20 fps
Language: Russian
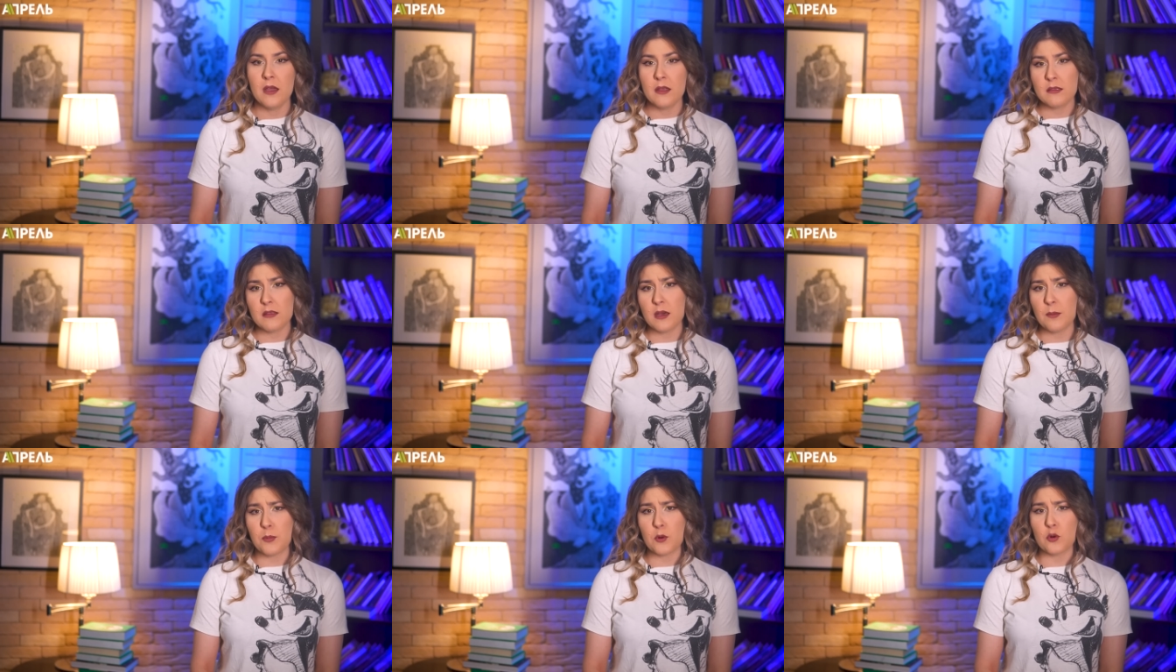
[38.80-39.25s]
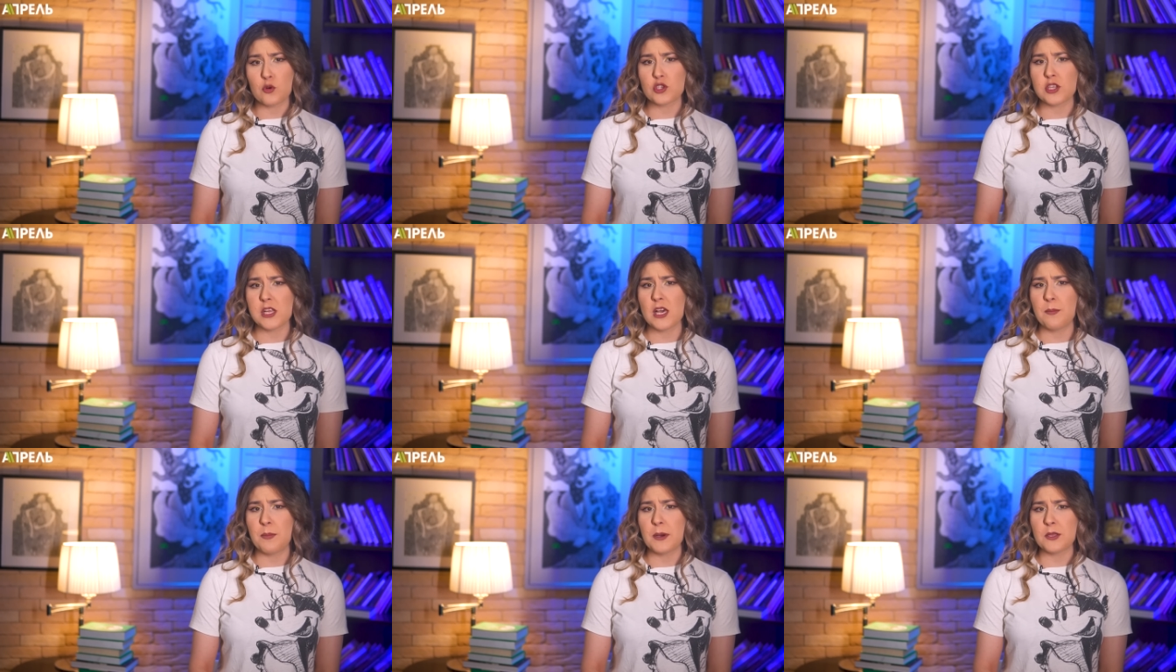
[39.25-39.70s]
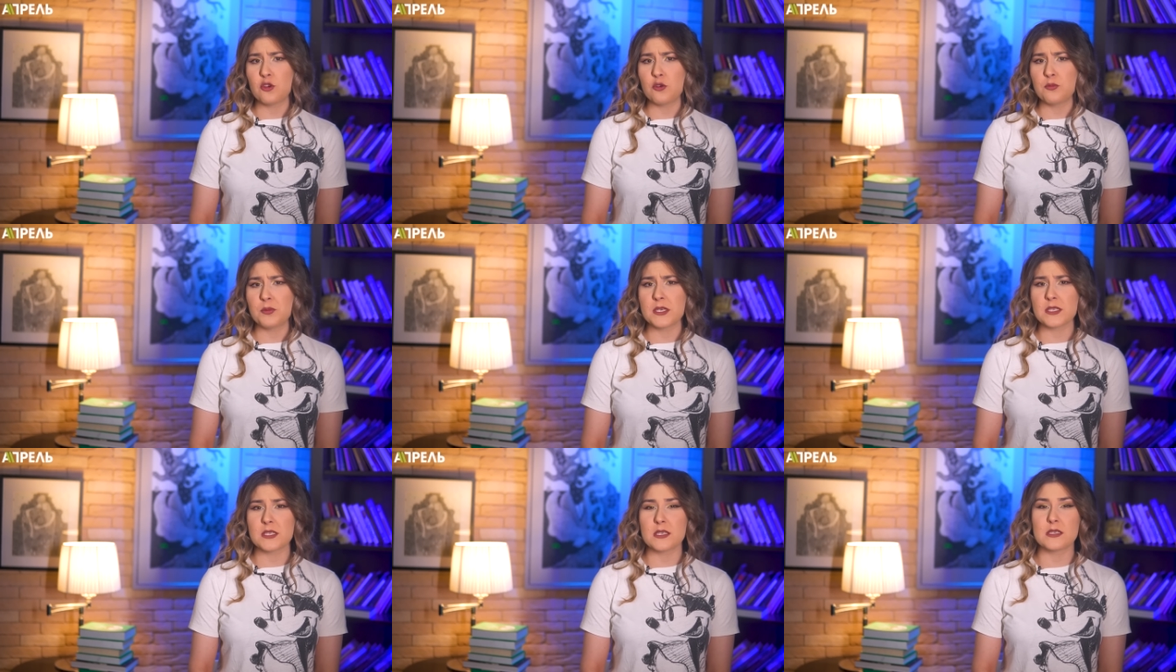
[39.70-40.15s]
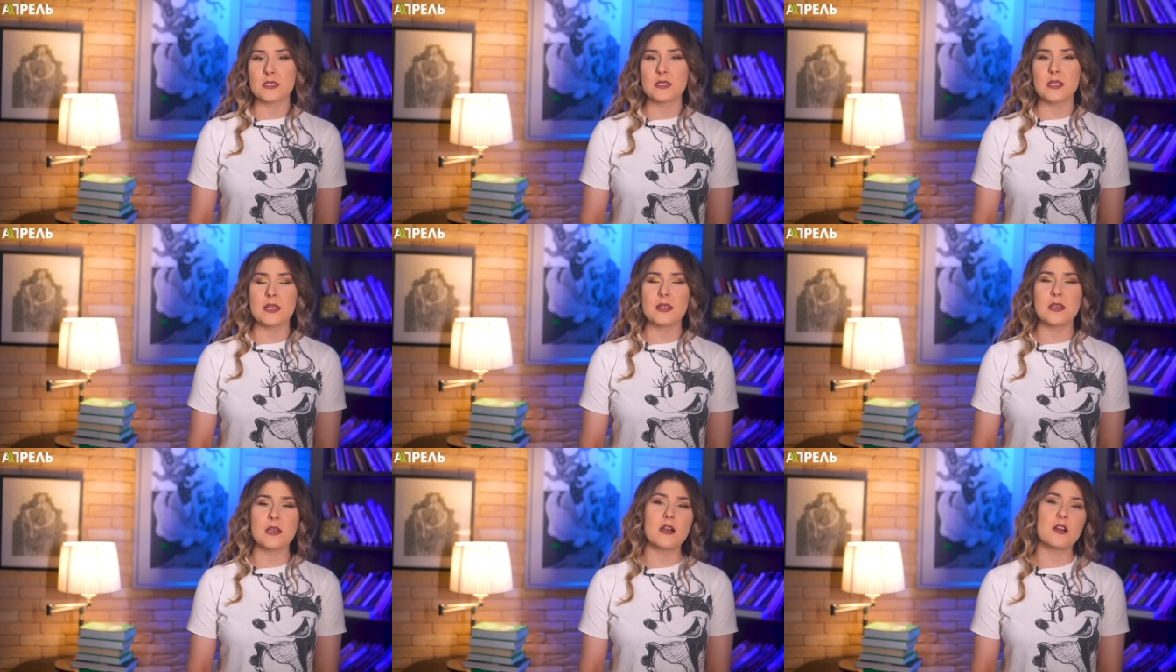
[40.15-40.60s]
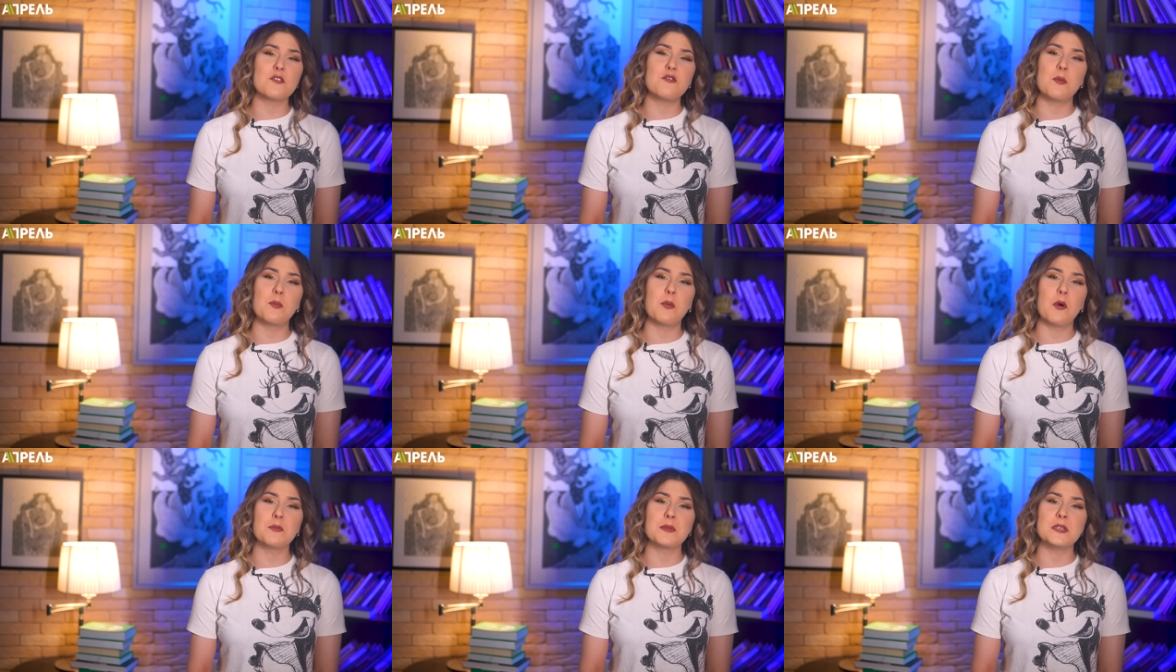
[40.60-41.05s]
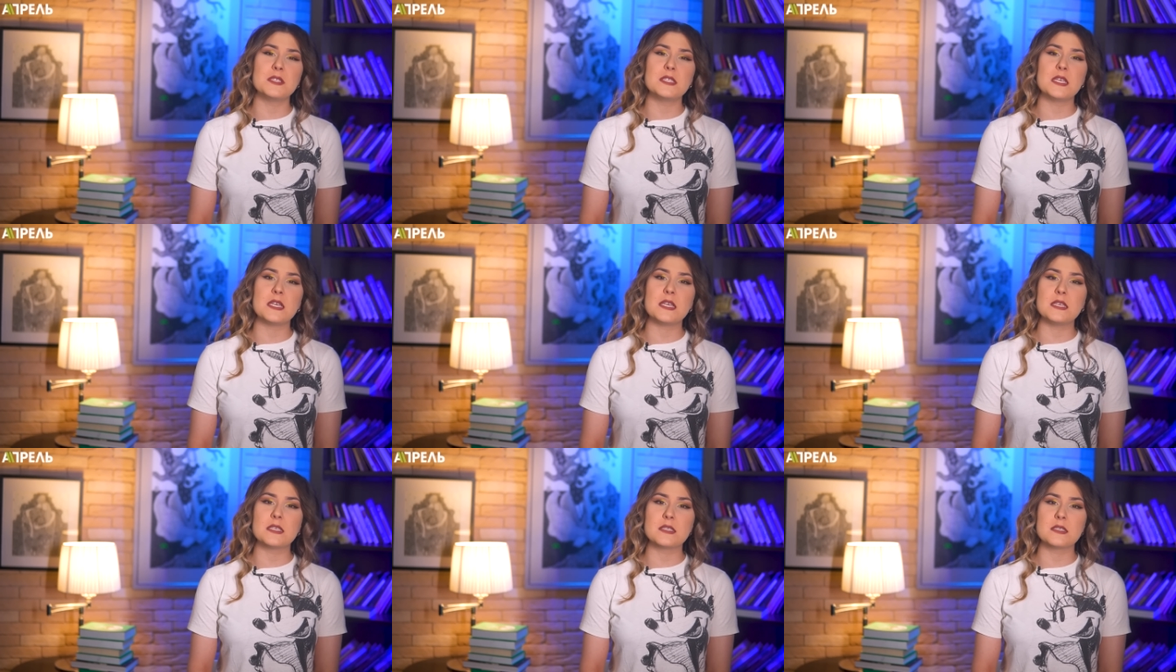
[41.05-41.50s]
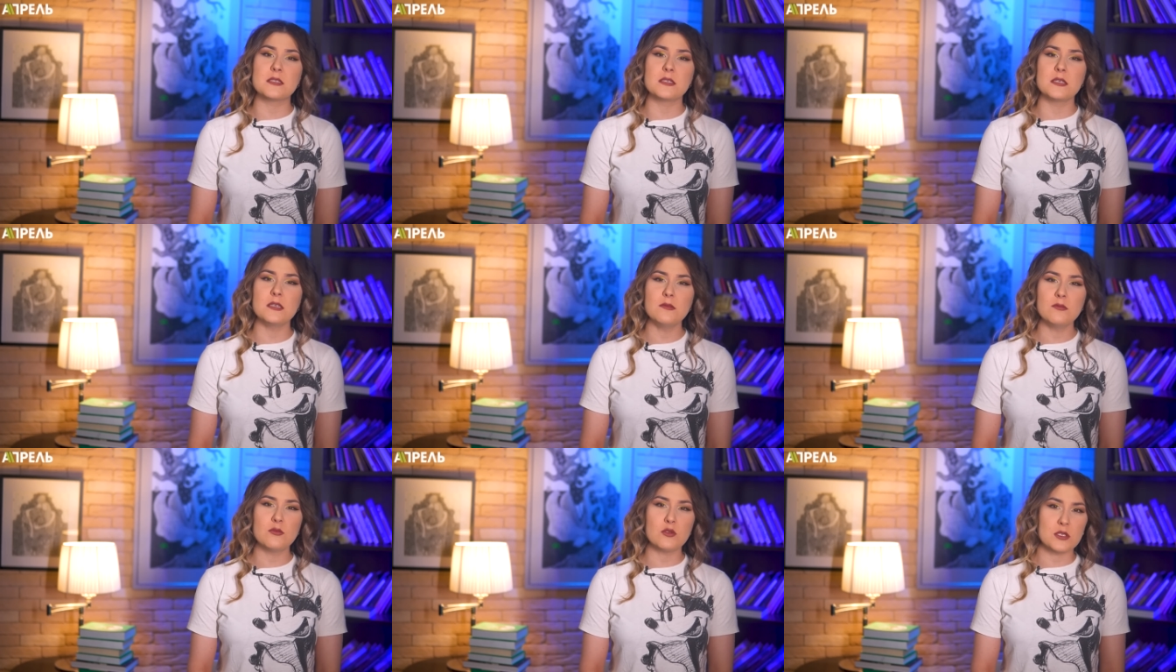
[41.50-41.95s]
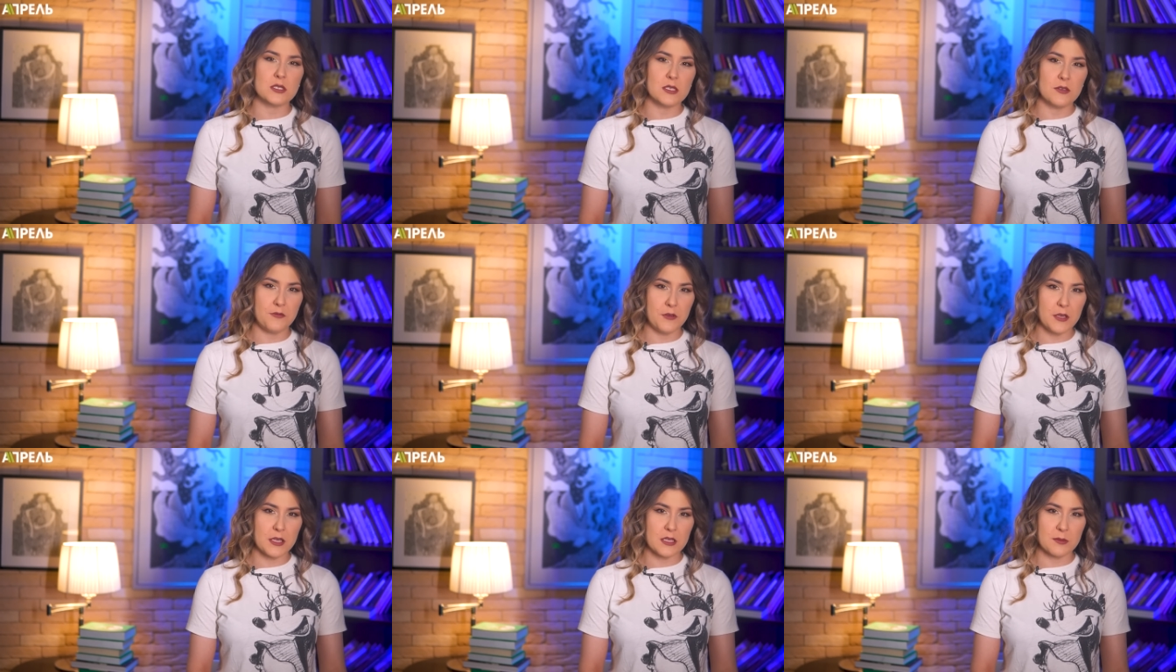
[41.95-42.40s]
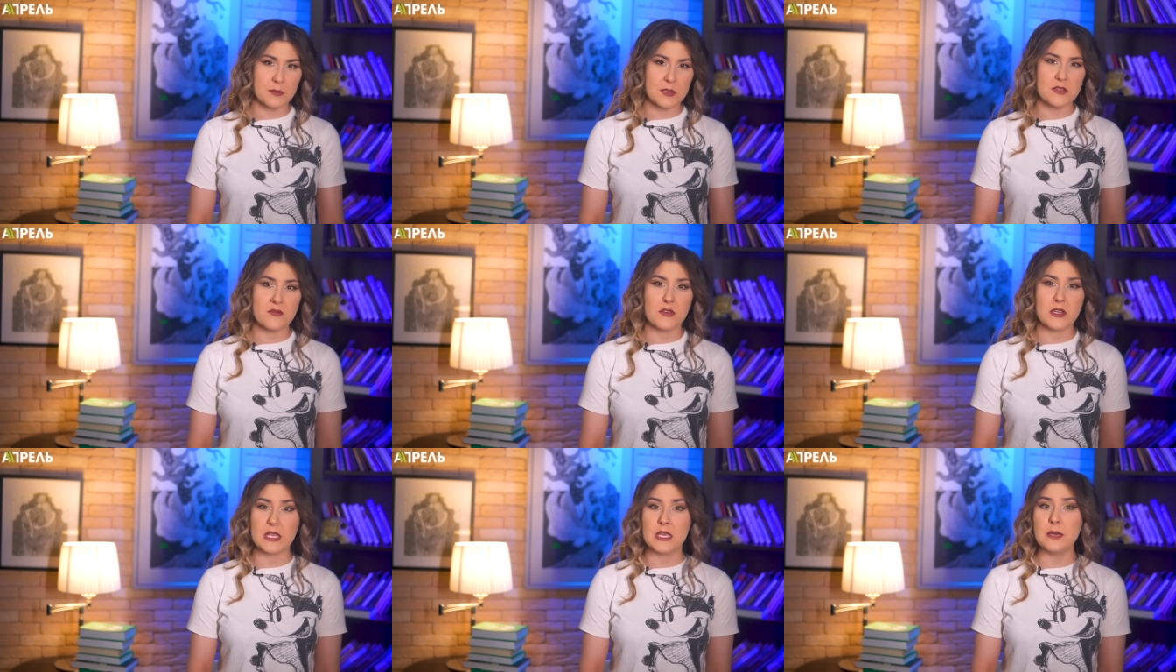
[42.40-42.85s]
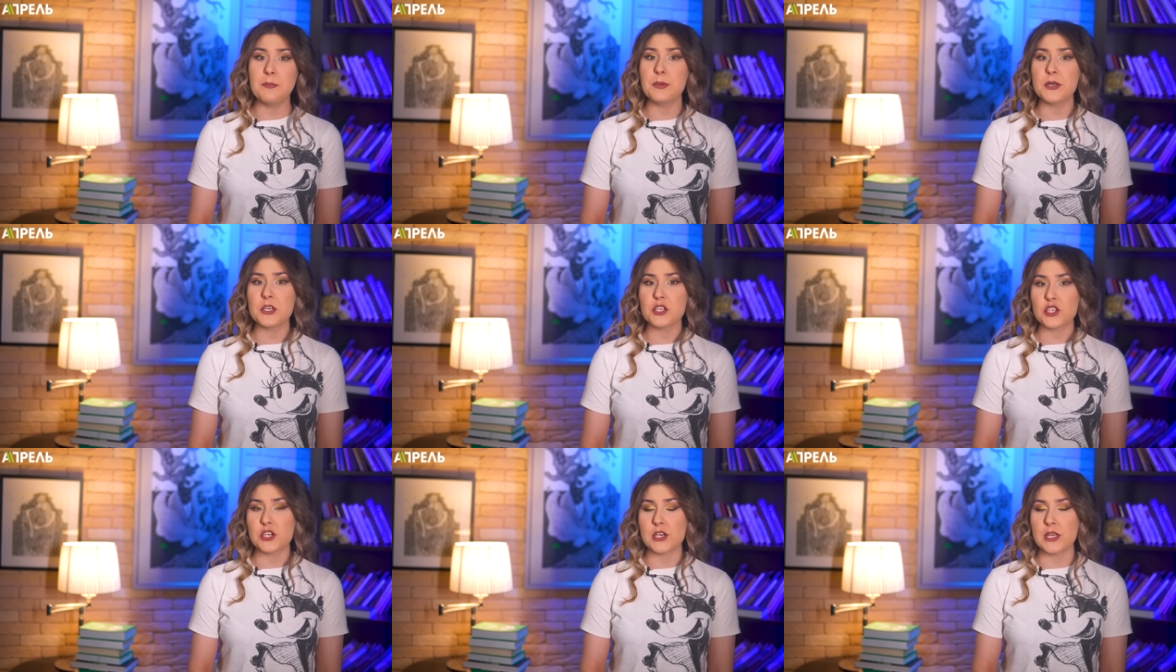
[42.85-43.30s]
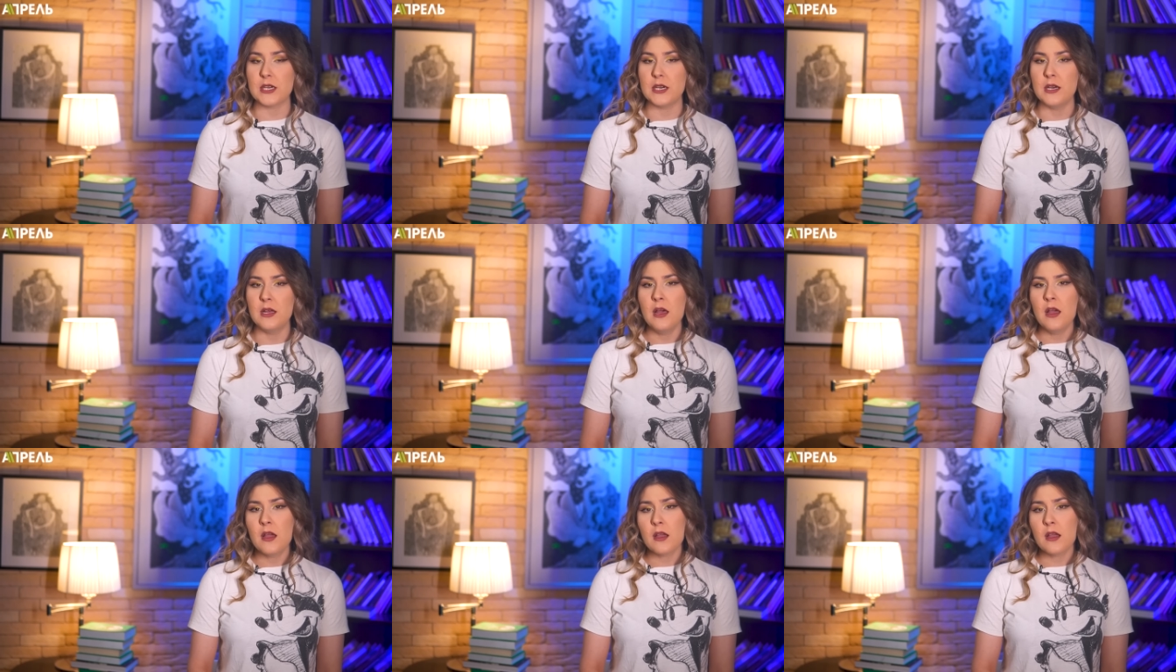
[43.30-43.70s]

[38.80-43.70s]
На прошлое подобное заседание, как вы помните, истцы, то есть ведомства, не пришли.